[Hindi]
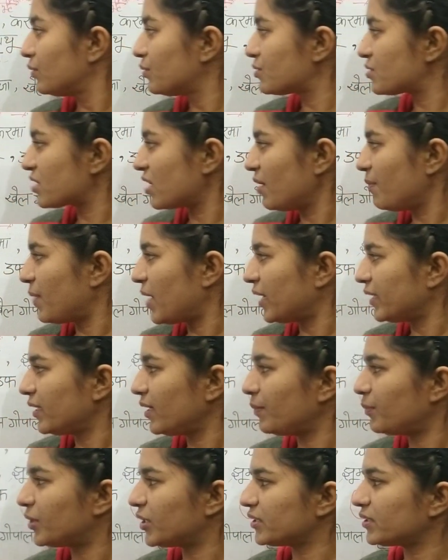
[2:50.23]
उसके बाद
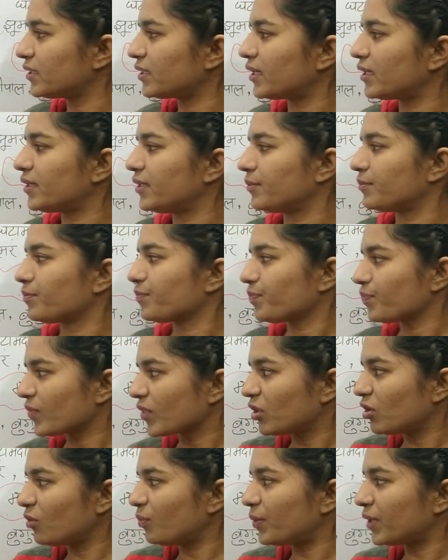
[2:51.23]
है भरतनाट्यम
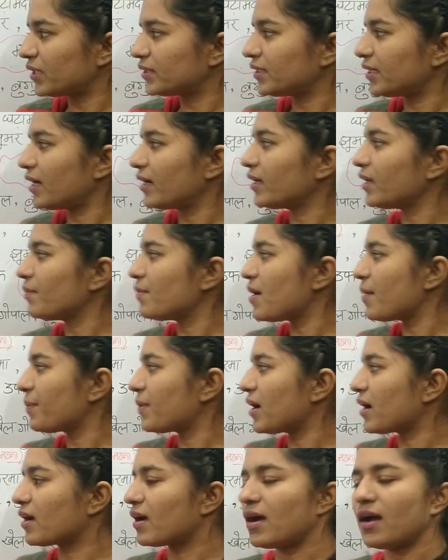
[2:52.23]
तो भरतनाट्यम
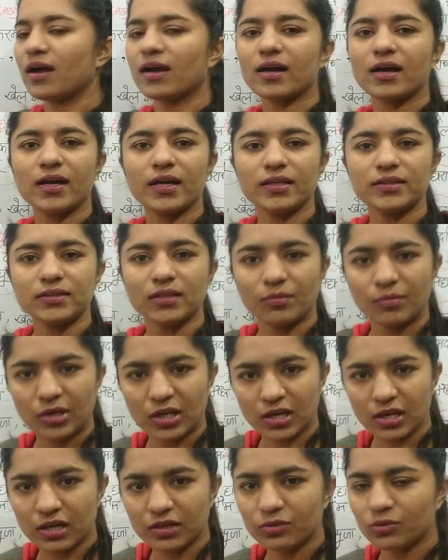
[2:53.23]
आपका कहाँ का है
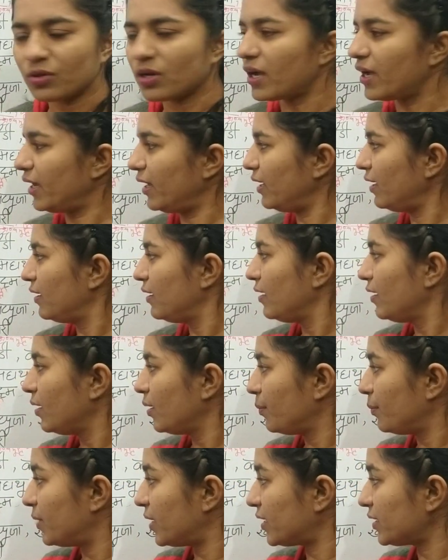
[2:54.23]
तमिलनाडु का है
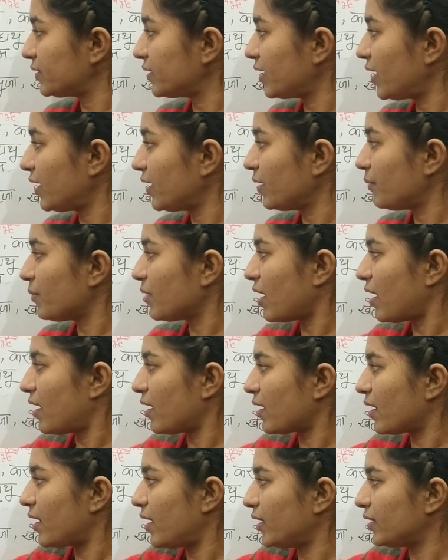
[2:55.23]
भरतनाट्यम
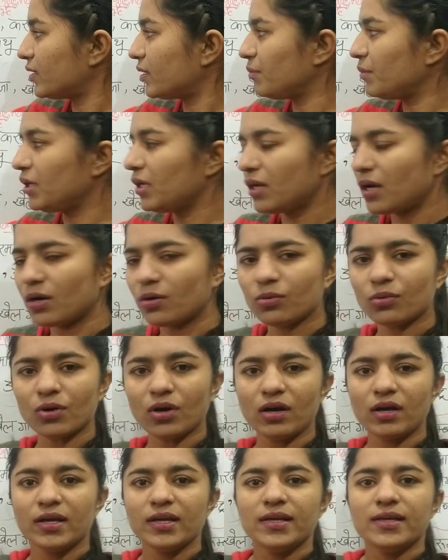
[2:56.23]
कहाँ का है तमिलनाडु का
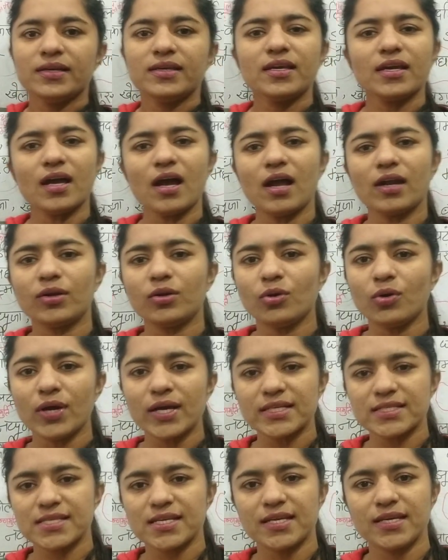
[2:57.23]
ये आठों
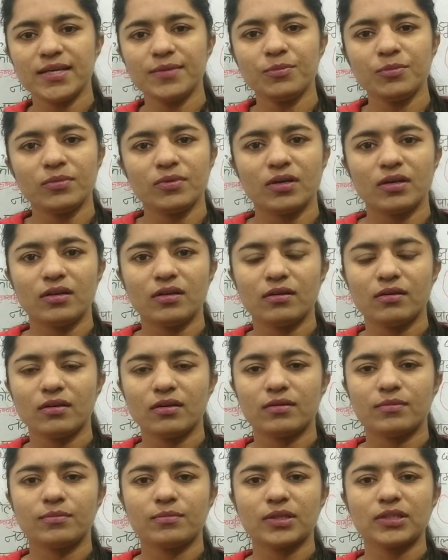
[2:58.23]
ऐसे ही
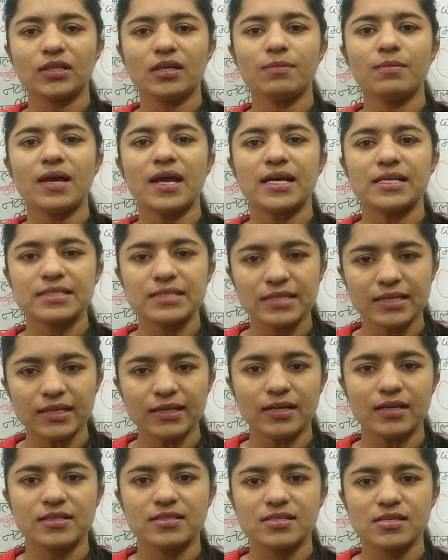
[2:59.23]
मतलब ऐसे ही
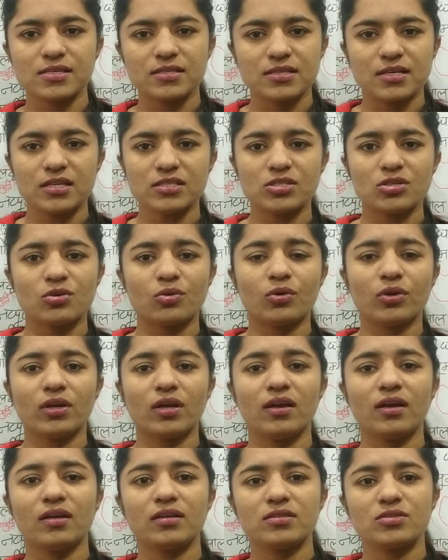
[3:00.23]
डांसेज हैं
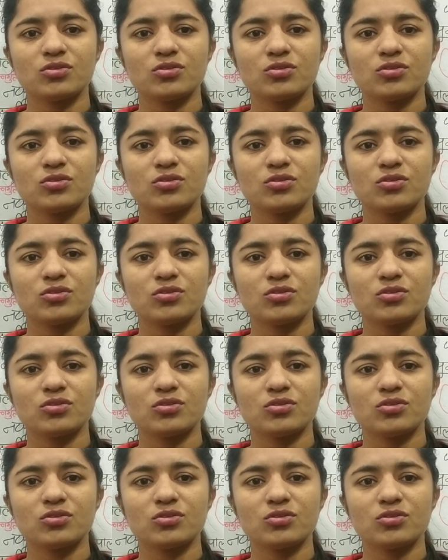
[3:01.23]
जिन्होंने